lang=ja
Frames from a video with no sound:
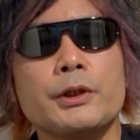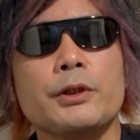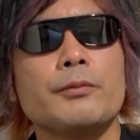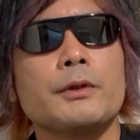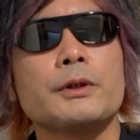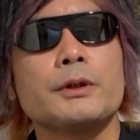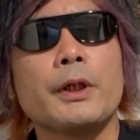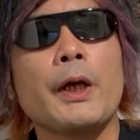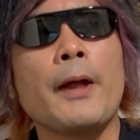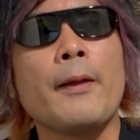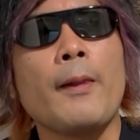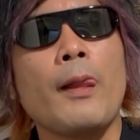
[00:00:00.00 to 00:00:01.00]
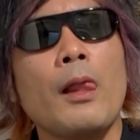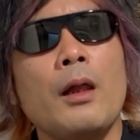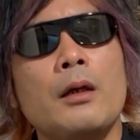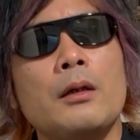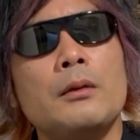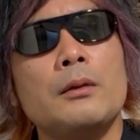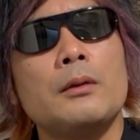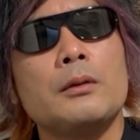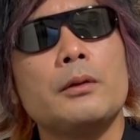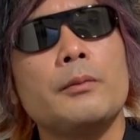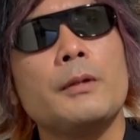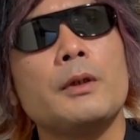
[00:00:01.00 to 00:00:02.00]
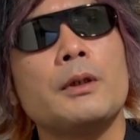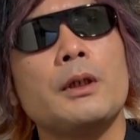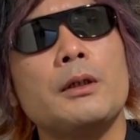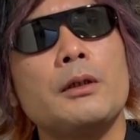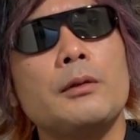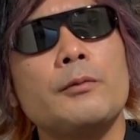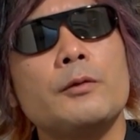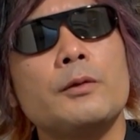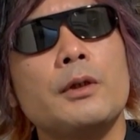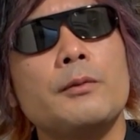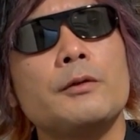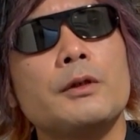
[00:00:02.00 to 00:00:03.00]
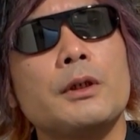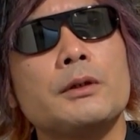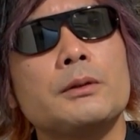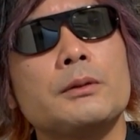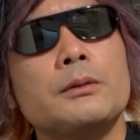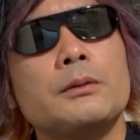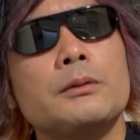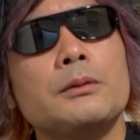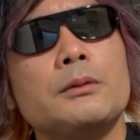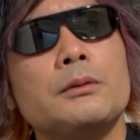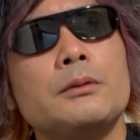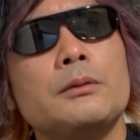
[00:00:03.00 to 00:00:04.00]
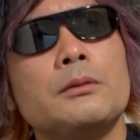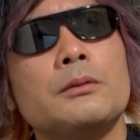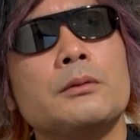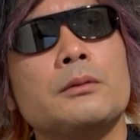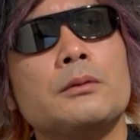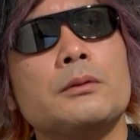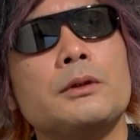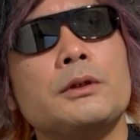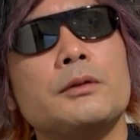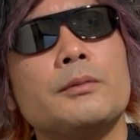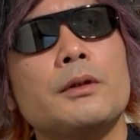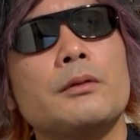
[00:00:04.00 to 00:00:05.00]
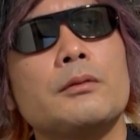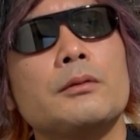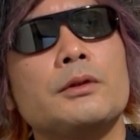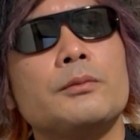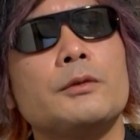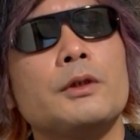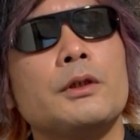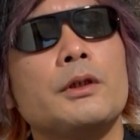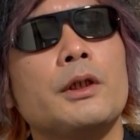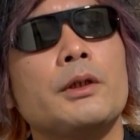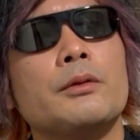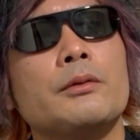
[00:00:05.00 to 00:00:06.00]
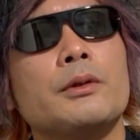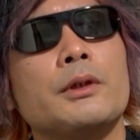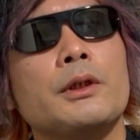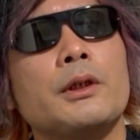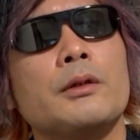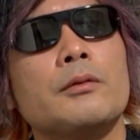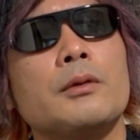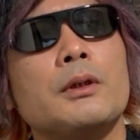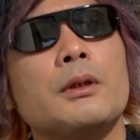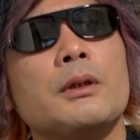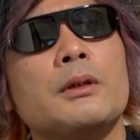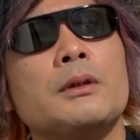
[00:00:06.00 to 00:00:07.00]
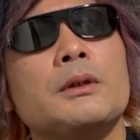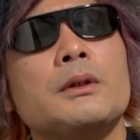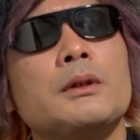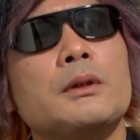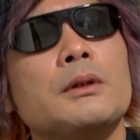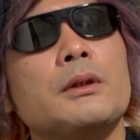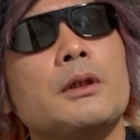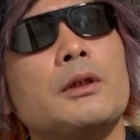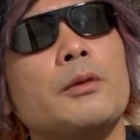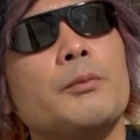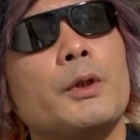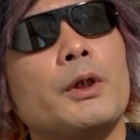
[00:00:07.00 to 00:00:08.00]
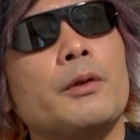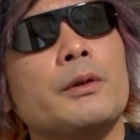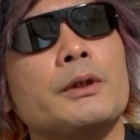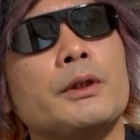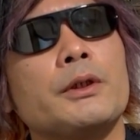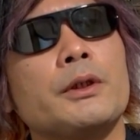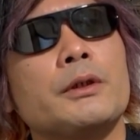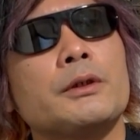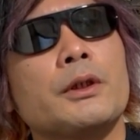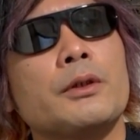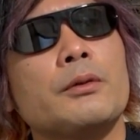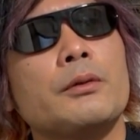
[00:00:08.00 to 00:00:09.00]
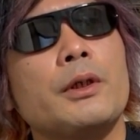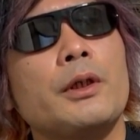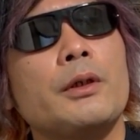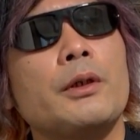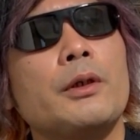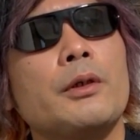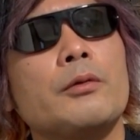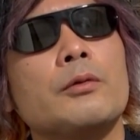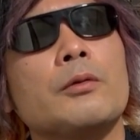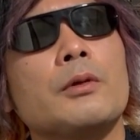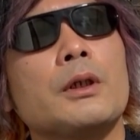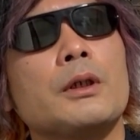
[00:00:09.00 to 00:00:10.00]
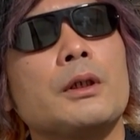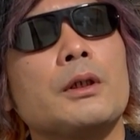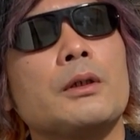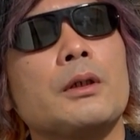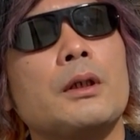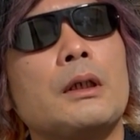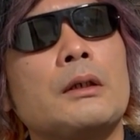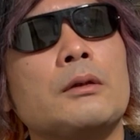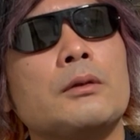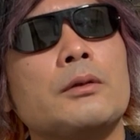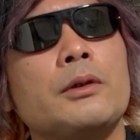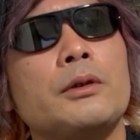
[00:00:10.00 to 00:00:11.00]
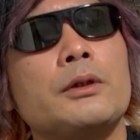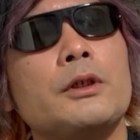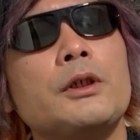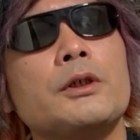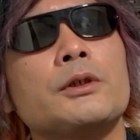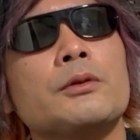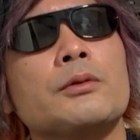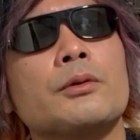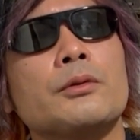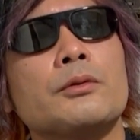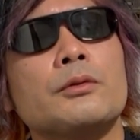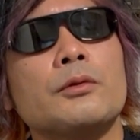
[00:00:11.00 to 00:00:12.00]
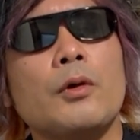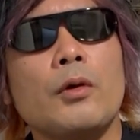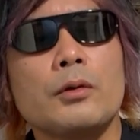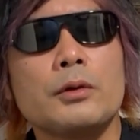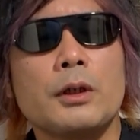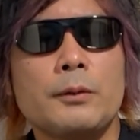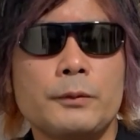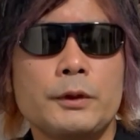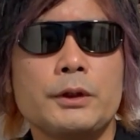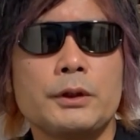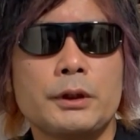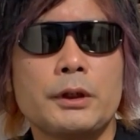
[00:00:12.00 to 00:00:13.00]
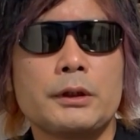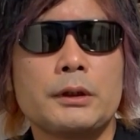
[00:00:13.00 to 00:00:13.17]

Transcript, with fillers: してますね。で、まあ、何でもグラム化するのの一番こう自分らン代表的なのは、何年前か忘れたんですけど、A レコードから出た、ディスチャージの曲をグラムにし